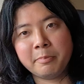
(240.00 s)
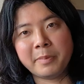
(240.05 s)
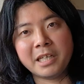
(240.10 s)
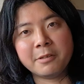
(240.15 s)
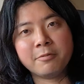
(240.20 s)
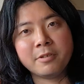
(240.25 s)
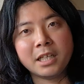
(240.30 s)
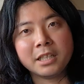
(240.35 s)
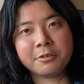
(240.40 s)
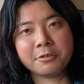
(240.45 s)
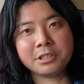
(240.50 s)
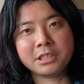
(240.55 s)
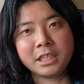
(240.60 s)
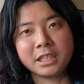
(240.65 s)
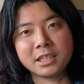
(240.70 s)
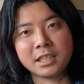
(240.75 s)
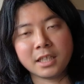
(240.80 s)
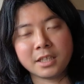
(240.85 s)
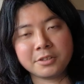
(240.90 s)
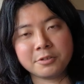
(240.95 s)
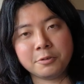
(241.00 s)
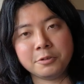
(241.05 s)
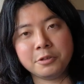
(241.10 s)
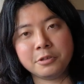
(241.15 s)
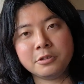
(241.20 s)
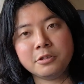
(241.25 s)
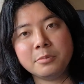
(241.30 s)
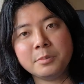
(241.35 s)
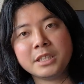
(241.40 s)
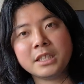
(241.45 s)
バッファーとして1ヶ月置い
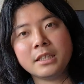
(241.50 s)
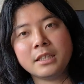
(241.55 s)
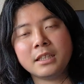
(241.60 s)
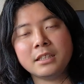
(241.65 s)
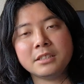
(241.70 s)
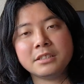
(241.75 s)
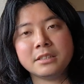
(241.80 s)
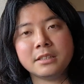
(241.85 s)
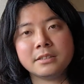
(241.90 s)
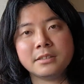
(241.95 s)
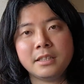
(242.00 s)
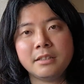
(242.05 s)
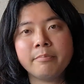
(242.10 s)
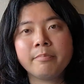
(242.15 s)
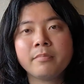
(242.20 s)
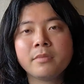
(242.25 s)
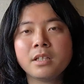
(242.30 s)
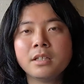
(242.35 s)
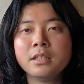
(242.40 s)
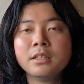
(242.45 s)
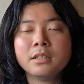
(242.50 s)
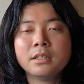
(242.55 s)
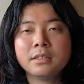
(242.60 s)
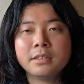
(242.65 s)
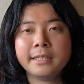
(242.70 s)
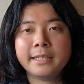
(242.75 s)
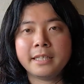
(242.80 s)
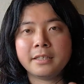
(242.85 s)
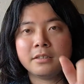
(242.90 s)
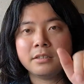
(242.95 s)
とくみたいな話ですね。
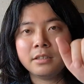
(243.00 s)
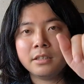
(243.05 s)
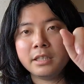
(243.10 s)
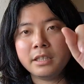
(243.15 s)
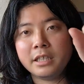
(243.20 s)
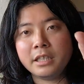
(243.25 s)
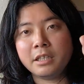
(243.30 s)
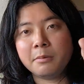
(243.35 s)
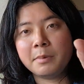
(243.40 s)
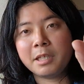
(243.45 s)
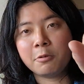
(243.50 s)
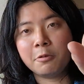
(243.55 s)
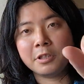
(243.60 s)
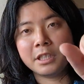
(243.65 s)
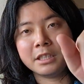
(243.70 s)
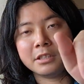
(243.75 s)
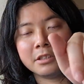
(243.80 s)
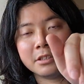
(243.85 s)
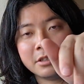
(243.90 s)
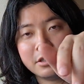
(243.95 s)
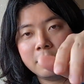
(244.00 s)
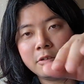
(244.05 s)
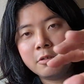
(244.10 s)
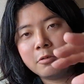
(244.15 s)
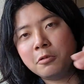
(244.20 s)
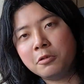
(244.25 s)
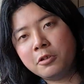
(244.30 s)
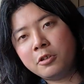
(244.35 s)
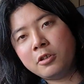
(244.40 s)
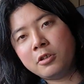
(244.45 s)
で、えー、まあ、今月の
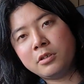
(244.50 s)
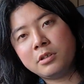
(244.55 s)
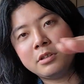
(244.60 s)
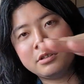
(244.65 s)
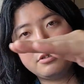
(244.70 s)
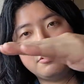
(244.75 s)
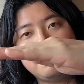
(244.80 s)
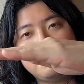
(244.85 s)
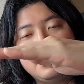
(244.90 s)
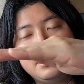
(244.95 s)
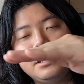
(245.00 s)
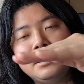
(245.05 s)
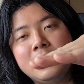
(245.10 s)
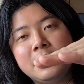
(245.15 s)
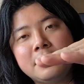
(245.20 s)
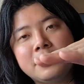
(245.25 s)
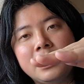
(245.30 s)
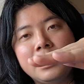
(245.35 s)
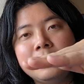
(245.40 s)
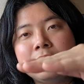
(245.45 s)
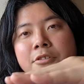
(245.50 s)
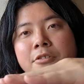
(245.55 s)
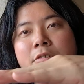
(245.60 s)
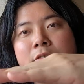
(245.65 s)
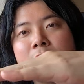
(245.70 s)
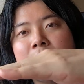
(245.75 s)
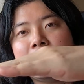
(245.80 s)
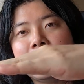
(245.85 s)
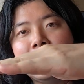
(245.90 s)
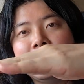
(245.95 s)
この想定した
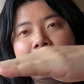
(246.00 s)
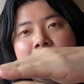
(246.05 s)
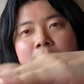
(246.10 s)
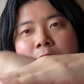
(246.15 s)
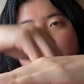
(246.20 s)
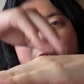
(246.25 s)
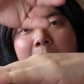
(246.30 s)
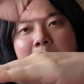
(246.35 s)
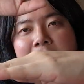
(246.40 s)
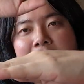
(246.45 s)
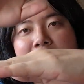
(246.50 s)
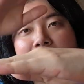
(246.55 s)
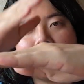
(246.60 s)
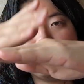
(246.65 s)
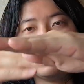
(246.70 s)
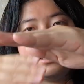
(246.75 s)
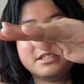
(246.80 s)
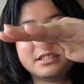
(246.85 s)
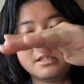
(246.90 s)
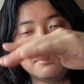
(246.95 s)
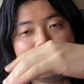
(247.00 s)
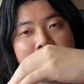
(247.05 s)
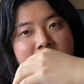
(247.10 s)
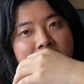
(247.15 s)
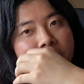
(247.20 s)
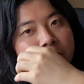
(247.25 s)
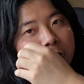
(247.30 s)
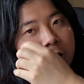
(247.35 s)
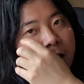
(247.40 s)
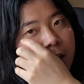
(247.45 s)
スケジュールに対して上振れたのか下振れ
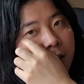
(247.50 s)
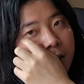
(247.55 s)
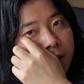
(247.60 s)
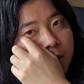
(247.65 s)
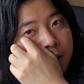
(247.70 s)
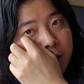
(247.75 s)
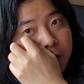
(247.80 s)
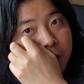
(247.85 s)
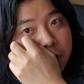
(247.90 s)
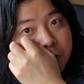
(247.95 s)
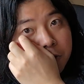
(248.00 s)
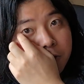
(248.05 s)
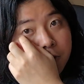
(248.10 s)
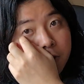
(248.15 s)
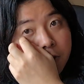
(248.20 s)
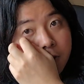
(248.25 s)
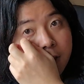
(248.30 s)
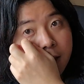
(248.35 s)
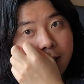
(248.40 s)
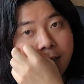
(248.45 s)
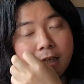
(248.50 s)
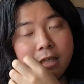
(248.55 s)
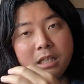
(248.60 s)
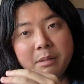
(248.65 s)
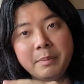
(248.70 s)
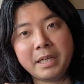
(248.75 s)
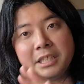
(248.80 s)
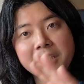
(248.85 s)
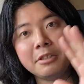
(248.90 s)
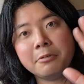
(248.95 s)
たのかっていうところから、
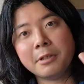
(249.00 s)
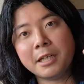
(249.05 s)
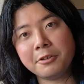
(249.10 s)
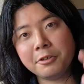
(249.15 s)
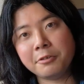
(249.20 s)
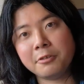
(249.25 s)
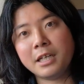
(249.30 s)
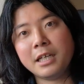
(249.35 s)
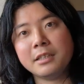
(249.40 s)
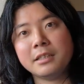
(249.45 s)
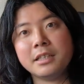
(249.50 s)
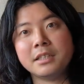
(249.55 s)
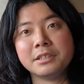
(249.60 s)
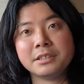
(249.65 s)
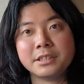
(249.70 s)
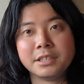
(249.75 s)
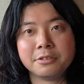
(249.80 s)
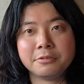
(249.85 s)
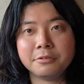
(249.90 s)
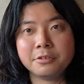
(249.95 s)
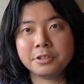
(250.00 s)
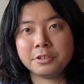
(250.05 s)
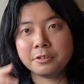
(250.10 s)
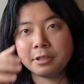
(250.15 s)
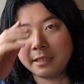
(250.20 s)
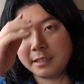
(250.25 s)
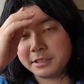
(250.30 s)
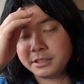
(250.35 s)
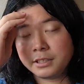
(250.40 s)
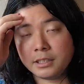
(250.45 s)
まあ、いい悪いを判断していくっていう
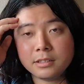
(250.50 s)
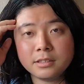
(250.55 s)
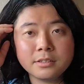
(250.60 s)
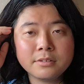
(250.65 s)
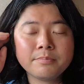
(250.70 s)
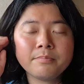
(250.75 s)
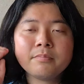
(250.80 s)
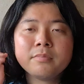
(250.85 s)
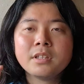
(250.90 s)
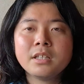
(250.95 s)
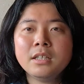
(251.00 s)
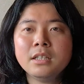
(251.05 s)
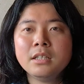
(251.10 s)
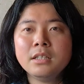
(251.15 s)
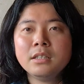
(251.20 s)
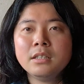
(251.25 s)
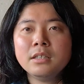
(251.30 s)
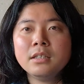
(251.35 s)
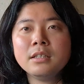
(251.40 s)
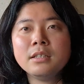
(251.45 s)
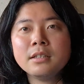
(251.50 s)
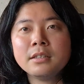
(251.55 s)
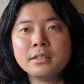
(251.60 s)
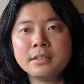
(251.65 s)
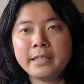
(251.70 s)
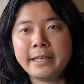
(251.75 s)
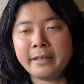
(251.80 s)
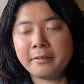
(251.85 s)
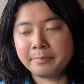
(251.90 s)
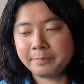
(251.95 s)
話です。
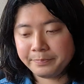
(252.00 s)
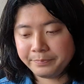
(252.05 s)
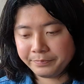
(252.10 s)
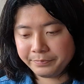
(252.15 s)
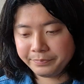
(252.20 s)
で、